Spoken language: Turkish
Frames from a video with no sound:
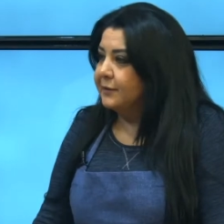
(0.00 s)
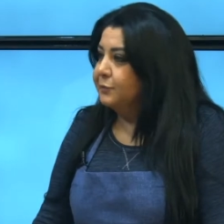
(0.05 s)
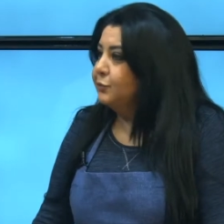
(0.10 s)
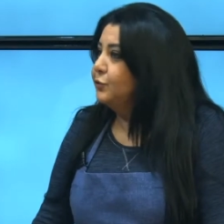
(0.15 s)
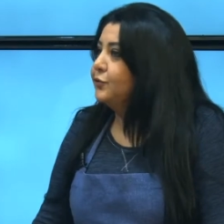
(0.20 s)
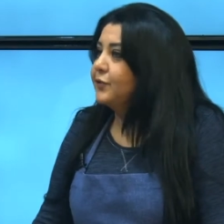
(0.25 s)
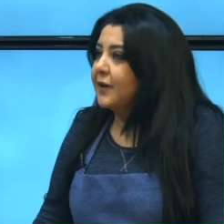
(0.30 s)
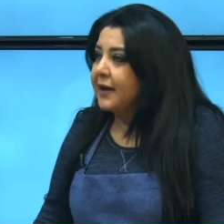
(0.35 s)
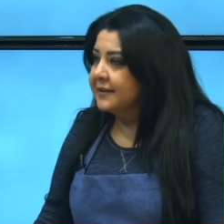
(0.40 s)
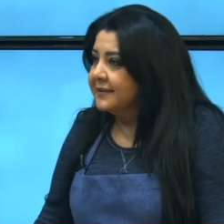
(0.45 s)

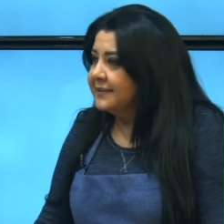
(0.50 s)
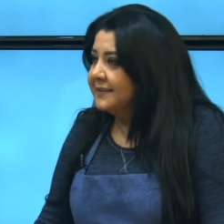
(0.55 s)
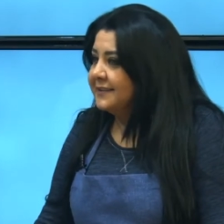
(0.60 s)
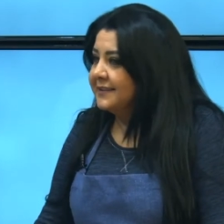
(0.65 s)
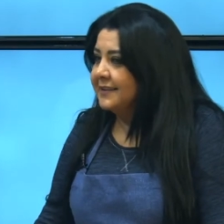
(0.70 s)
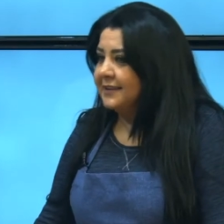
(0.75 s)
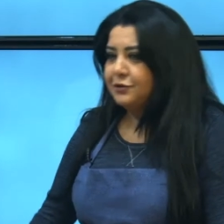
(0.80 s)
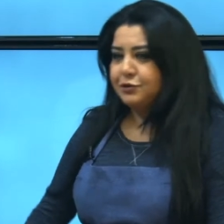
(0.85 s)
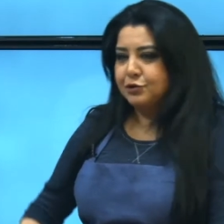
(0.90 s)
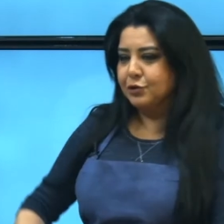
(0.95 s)
mutfak
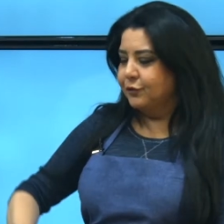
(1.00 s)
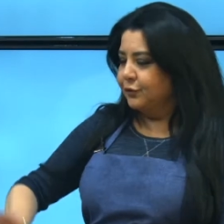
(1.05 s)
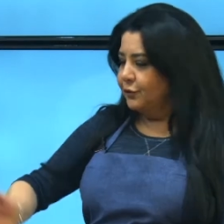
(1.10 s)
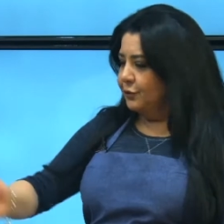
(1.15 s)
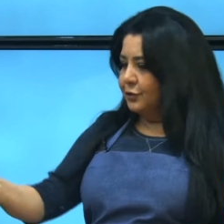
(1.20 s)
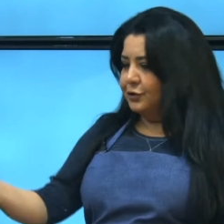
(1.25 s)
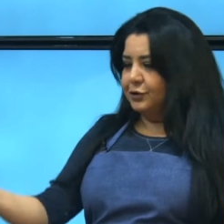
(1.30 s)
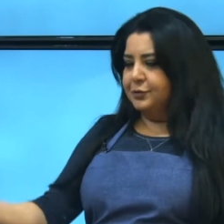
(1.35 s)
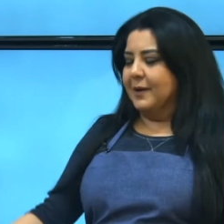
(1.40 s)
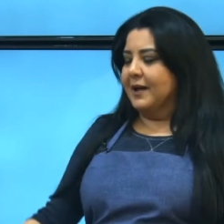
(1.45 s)
sizin Tabii.
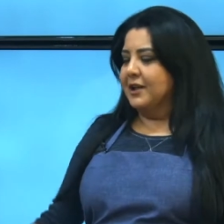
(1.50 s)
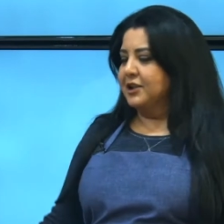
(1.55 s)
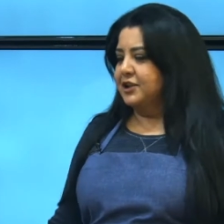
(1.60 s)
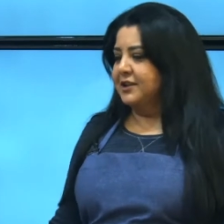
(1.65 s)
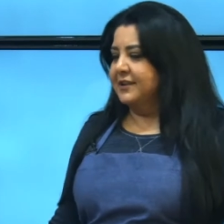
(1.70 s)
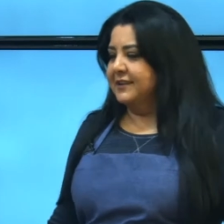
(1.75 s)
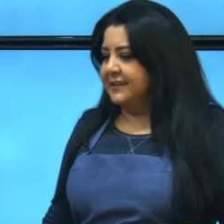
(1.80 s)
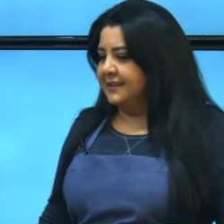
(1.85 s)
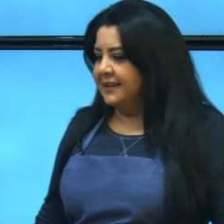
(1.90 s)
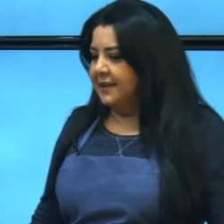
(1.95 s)
şovunuz
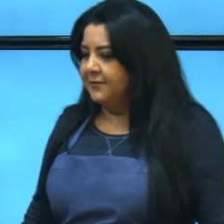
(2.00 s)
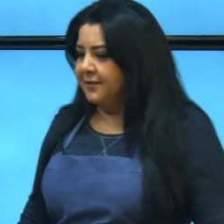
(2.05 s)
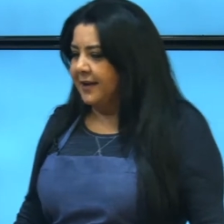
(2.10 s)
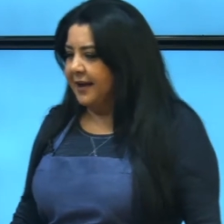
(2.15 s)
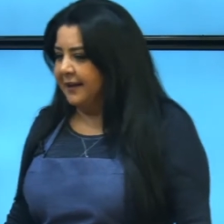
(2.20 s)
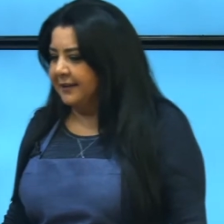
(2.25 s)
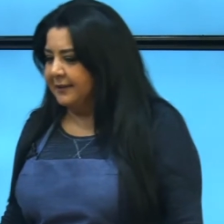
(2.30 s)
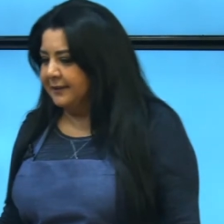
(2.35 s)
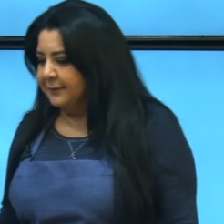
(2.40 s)
başlasın Tamam, efendim.